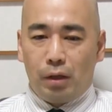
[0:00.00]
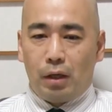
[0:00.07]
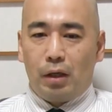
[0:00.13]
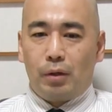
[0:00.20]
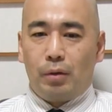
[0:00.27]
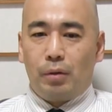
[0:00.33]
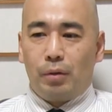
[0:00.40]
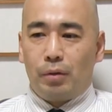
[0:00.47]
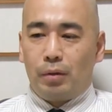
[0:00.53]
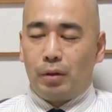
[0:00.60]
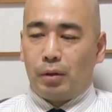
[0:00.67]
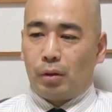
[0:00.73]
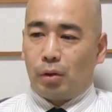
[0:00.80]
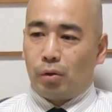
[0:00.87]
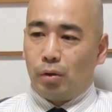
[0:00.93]
あの、
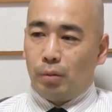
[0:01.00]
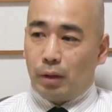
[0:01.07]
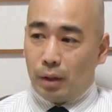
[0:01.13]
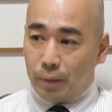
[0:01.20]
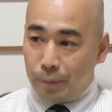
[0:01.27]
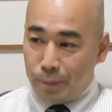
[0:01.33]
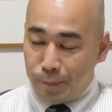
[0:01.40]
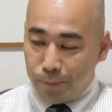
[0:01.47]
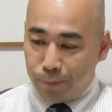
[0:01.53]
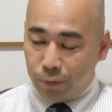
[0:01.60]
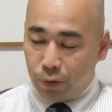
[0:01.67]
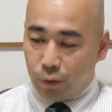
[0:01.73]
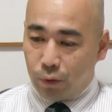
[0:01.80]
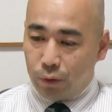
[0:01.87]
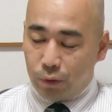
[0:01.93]
例えば、
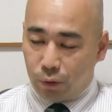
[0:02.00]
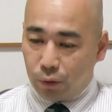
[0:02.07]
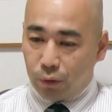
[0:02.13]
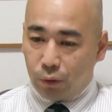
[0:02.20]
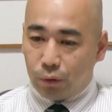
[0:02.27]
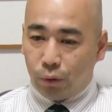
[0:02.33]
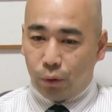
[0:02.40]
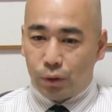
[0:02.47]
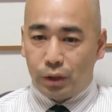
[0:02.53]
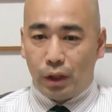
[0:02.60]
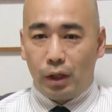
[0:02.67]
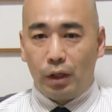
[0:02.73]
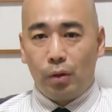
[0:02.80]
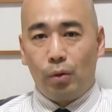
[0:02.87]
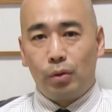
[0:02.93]
こういうことを通し
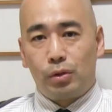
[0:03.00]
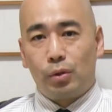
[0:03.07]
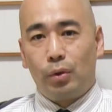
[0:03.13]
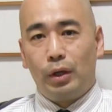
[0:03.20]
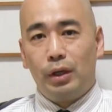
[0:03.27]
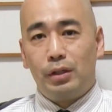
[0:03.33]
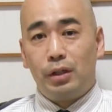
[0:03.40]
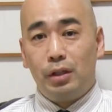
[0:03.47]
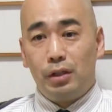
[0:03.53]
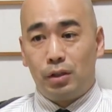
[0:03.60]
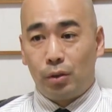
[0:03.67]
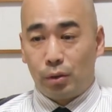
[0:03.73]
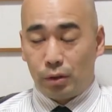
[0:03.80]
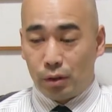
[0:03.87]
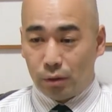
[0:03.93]
て日本を徴兵制にし
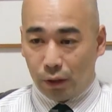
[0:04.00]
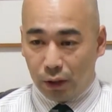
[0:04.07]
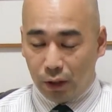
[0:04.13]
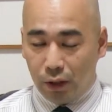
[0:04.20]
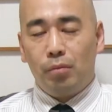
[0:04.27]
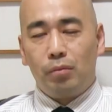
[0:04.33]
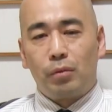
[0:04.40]
ようとしてるとかね、